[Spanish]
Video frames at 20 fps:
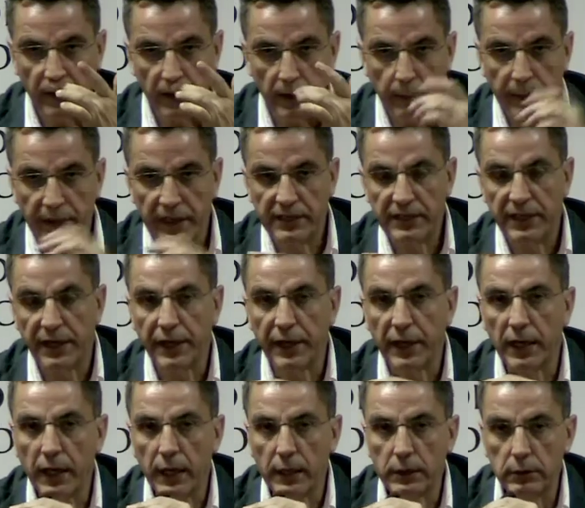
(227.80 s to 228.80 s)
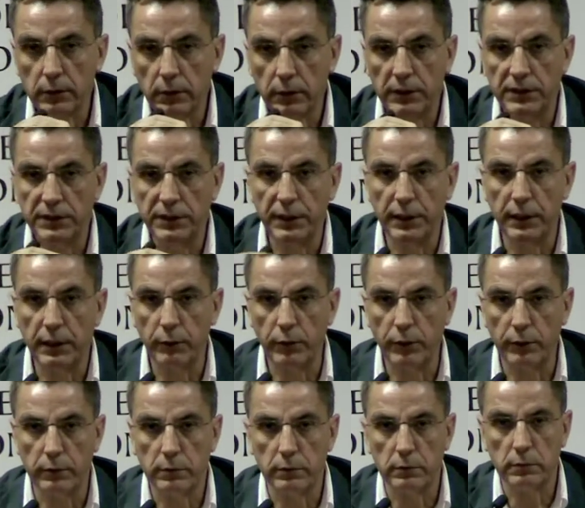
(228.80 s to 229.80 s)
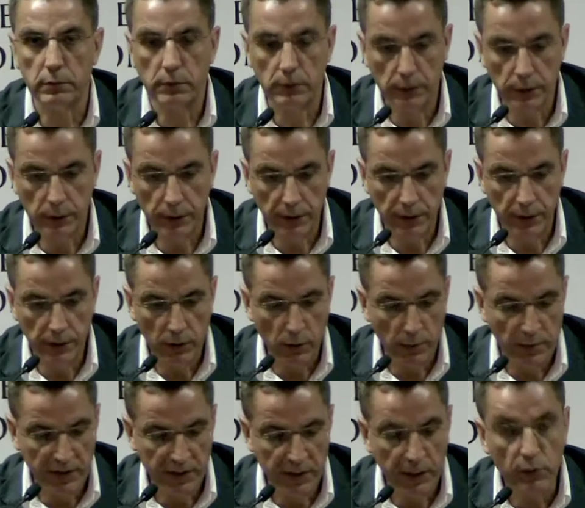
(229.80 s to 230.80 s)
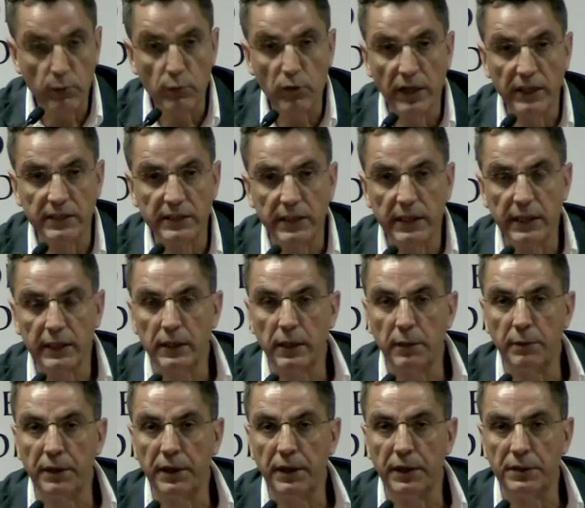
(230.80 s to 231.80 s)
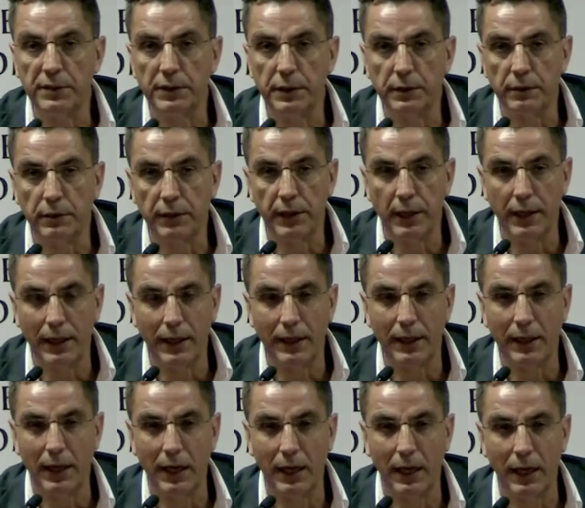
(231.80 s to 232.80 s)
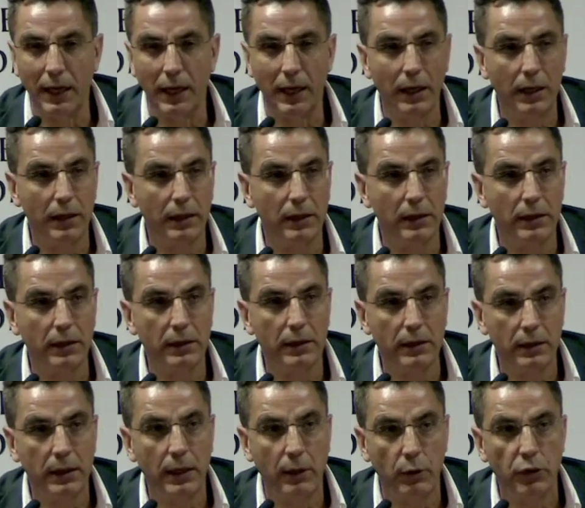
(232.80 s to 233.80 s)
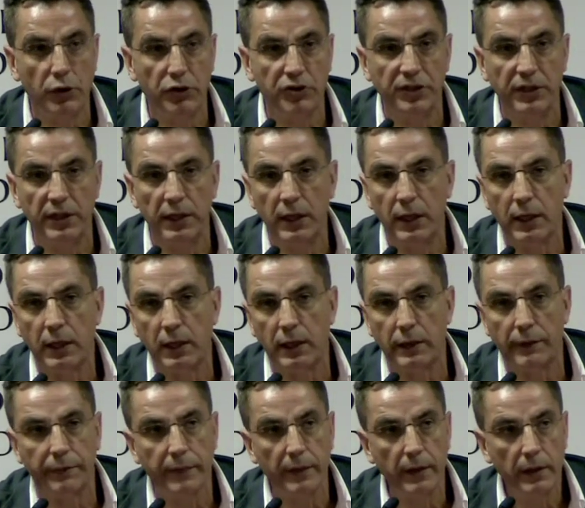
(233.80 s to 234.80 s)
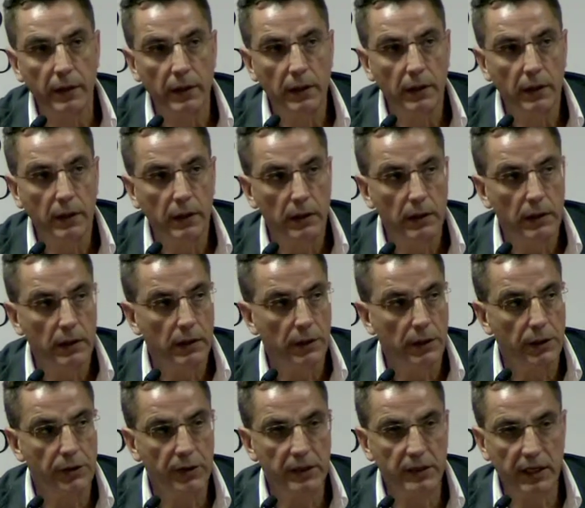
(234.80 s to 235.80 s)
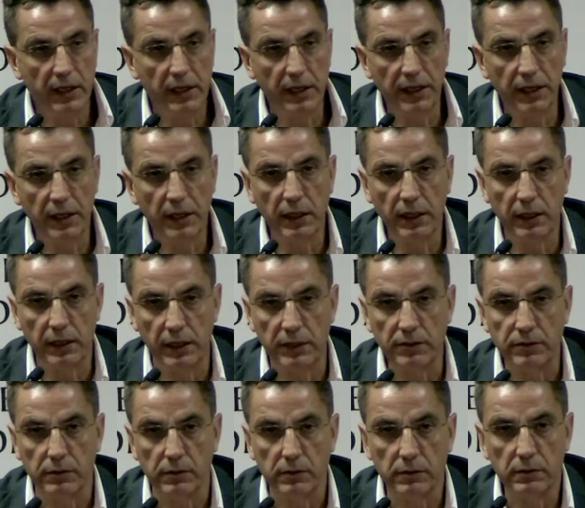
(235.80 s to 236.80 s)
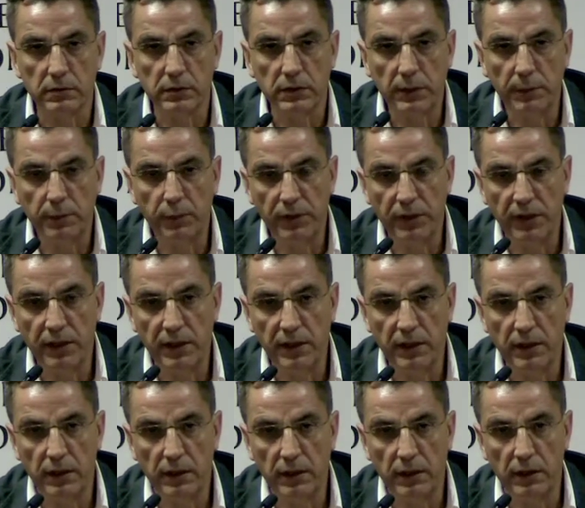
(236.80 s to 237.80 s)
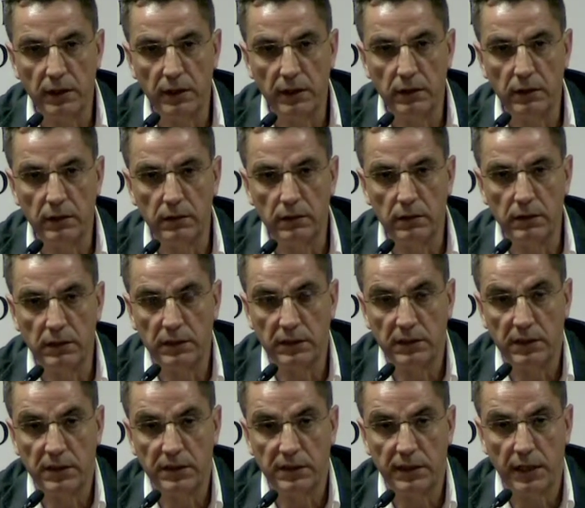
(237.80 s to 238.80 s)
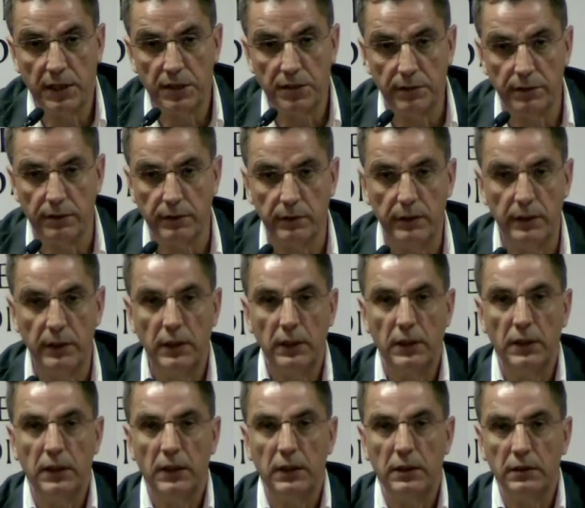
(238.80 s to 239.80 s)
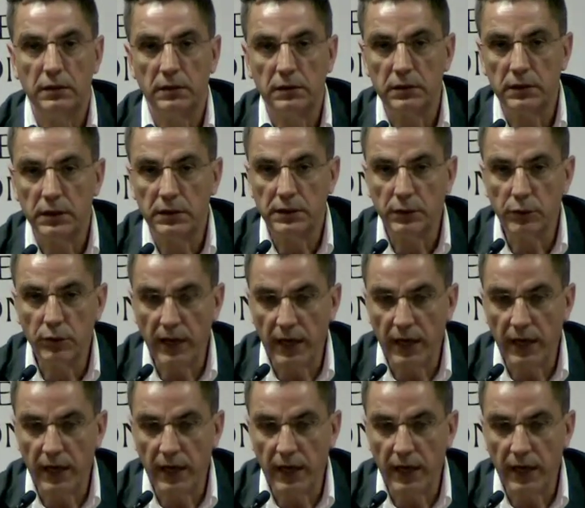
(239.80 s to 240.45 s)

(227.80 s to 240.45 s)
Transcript: para cerrar el acto, decir que, bueno, eh, comenzar como casi que terminé diciendo que, la gala, eh, la curiosidad que yo destacaría es que eso, después de 16 años, de ser una